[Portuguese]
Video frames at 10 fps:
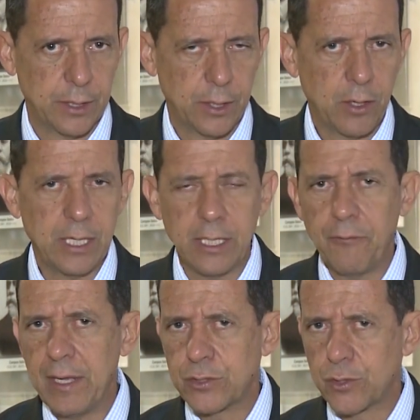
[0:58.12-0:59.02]
Olha,
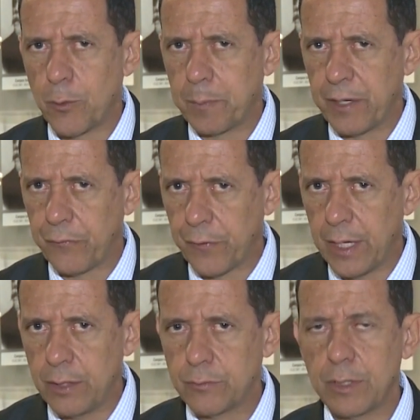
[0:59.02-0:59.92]
não é só o
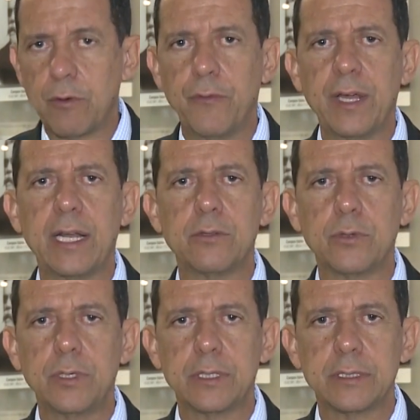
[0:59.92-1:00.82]
prefeito e
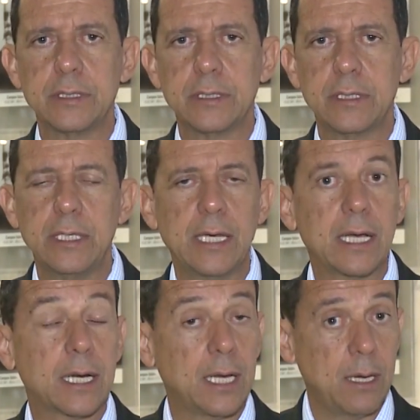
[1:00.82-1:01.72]
governador que
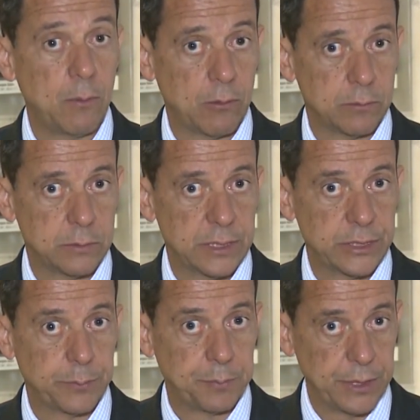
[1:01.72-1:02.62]
reclamam
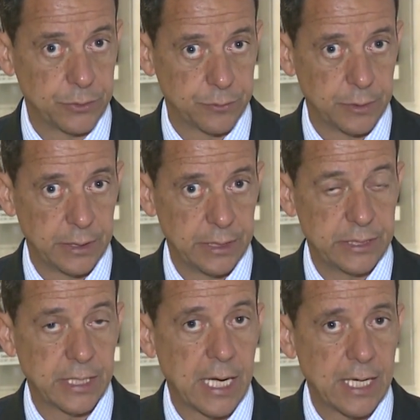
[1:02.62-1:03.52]
deste piso e
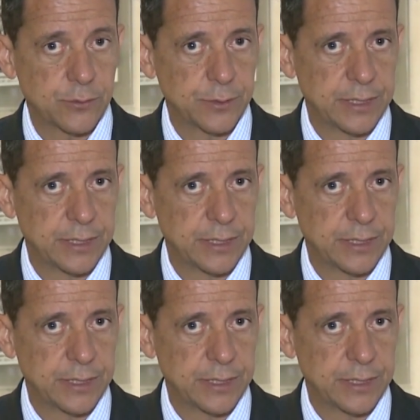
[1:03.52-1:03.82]
de gastos